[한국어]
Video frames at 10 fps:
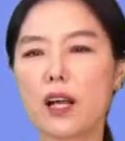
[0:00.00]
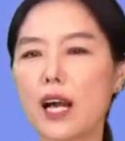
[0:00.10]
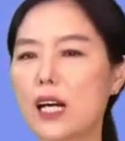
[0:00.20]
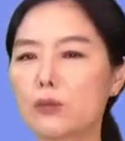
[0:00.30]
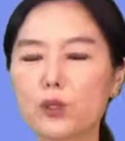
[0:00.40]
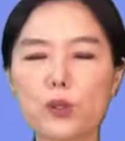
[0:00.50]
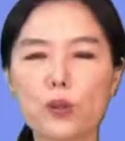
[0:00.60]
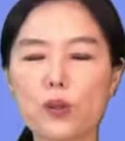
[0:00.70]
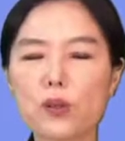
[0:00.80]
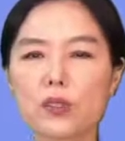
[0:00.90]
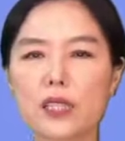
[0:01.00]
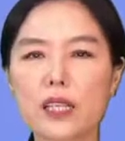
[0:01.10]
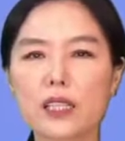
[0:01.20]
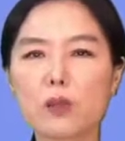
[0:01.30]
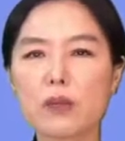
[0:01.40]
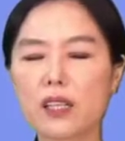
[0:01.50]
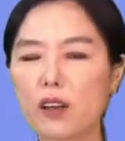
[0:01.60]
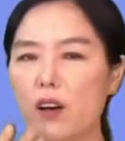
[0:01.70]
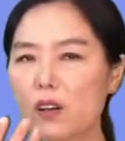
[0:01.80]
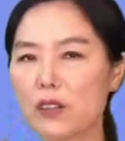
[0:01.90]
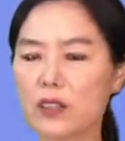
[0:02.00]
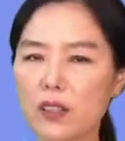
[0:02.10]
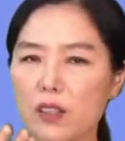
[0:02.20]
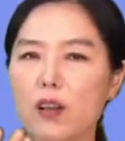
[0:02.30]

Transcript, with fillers: 아무도 그가 이런 말을 utter,